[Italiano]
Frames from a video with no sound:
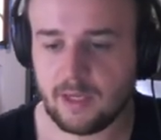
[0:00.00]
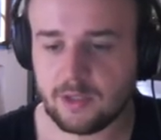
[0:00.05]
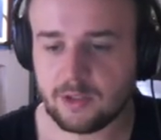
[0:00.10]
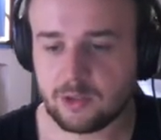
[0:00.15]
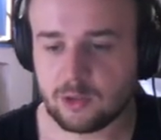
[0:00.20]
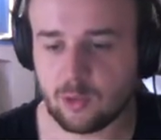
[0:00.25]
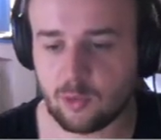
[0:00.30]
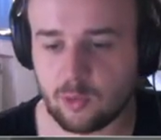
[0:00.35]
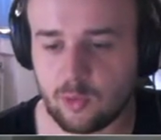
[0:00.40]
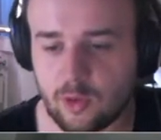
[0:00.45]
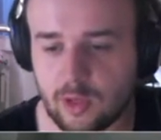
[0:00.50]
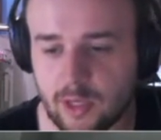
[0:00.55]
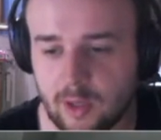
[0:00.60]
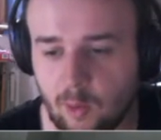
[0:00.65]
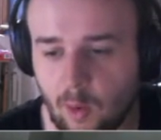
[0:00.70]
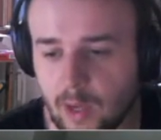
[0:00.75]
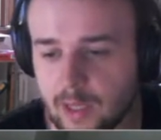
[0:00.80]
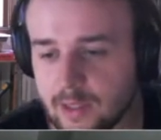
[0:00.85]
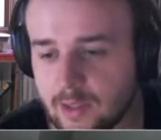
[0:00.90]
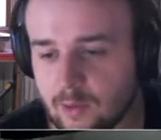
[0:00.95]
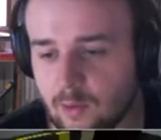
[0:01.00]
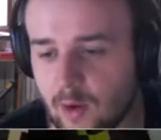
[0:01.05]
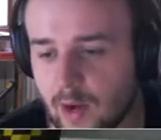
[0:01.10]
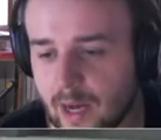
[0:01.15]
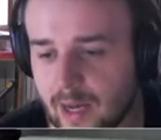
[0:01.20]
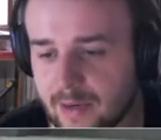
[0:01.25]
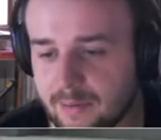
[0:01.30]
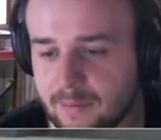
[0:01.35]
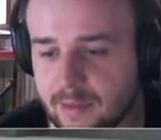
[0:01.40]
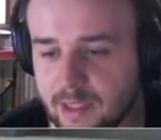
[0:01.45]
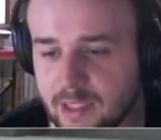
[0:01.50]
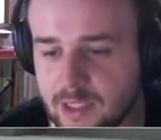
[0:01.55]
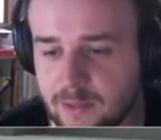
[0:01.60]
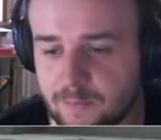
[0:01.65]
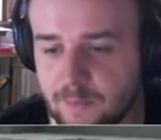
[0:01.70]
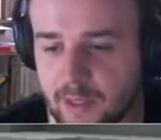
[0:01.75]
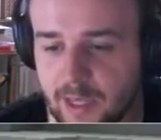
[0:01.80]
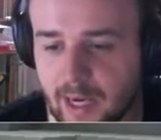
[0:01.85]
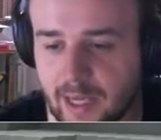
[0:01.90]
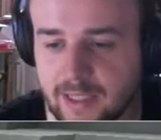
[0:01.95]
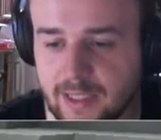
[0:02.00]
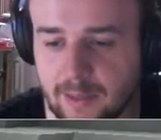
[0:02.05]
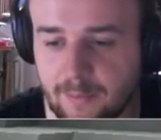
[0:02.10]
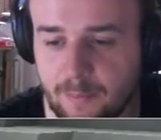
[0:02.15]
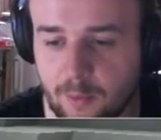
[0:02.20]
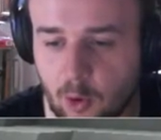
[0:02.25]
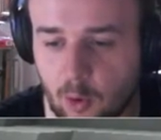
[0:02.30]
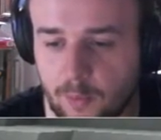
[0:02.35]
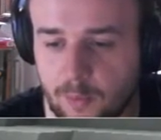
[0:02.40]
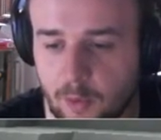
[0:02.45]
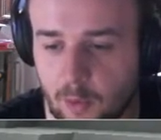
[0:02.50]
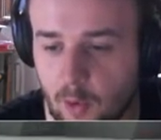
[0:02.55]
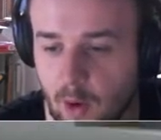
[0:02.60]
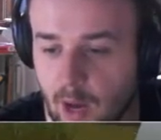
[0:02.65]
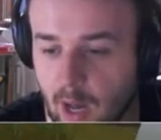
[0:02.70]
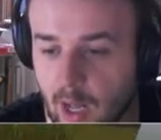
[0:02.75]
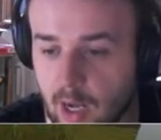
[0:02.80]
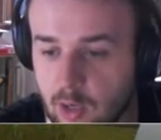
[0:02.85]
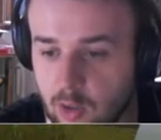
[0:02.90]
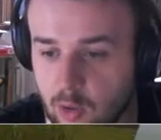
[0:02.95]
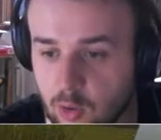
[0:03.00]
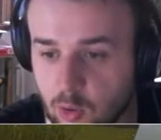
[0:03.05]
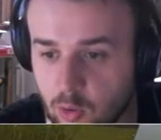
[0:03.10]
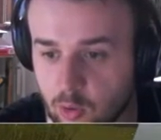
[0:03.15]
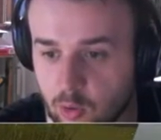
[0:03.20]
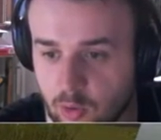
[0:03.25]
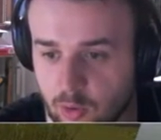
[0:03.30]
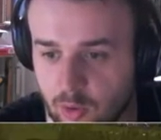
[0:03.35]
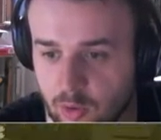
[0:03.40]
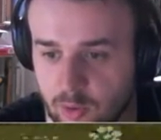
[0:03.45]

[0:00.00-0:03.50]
Sono le quattro armi ispirate proprio a loro.